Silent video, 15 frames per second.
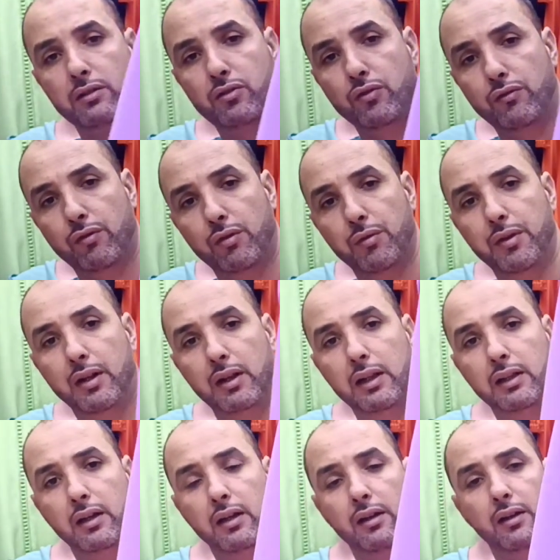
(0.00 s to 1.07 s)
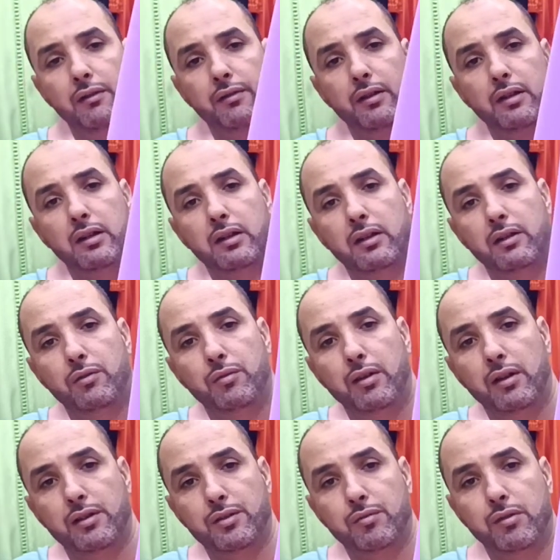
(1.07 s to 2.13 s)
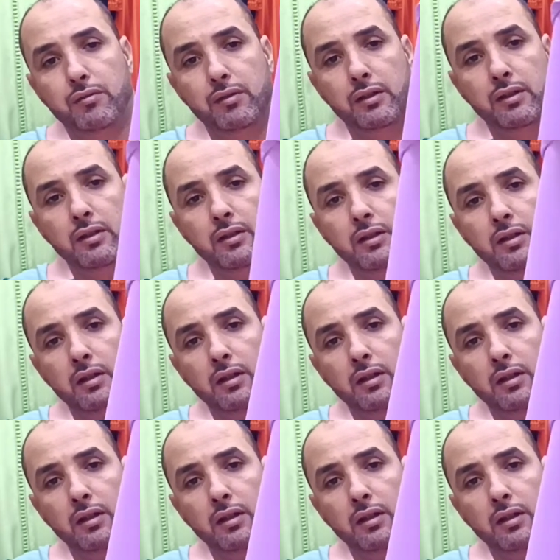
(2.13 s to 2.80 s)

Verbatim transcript: شوفوا اللوينات اللي دخلنا فيها راه لوينات زوينين